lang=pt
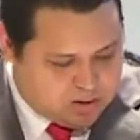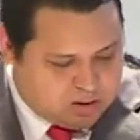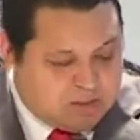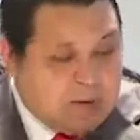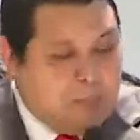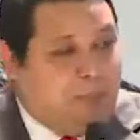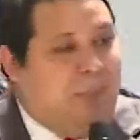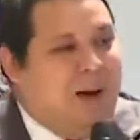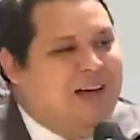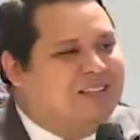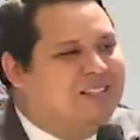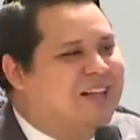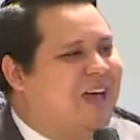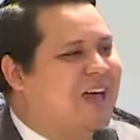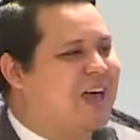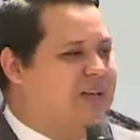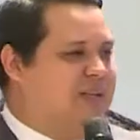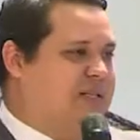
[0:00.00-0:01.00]
Que paz é
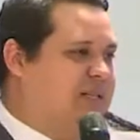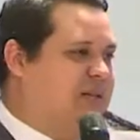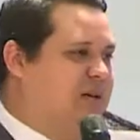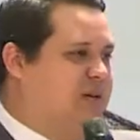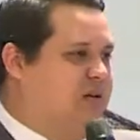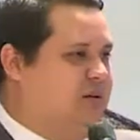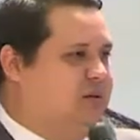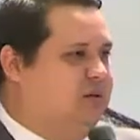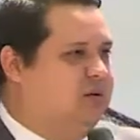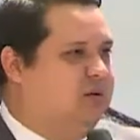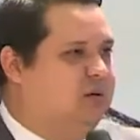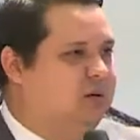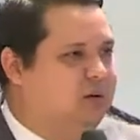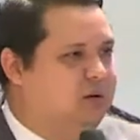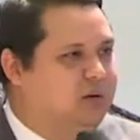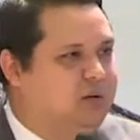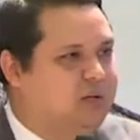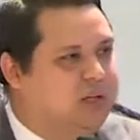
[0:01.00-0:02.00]
essa
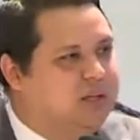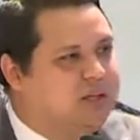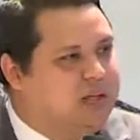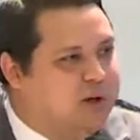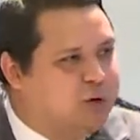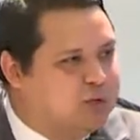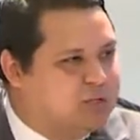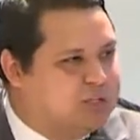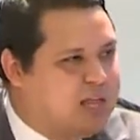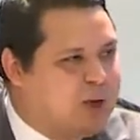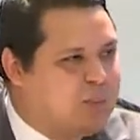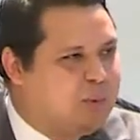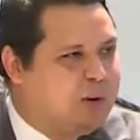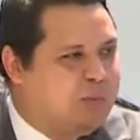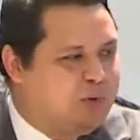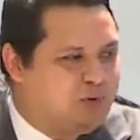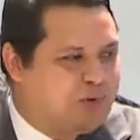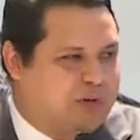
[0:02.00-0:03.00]
que Deus tem
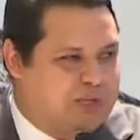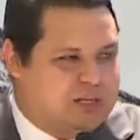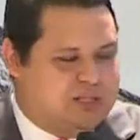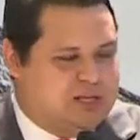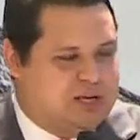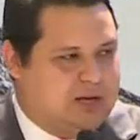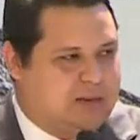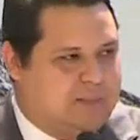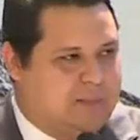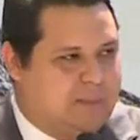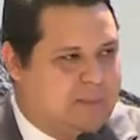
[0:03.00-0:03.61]
para me oferecer?